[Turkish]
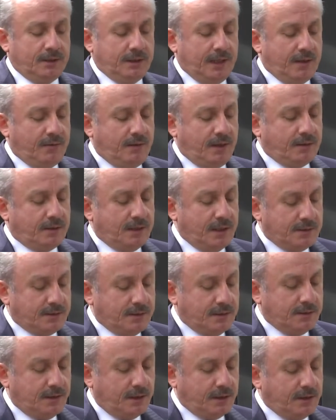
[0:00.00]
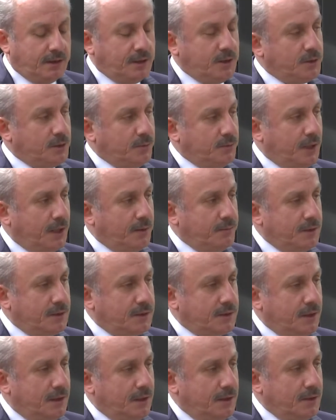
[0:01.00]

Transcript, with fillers: devlet nezdinde girişimlerimiz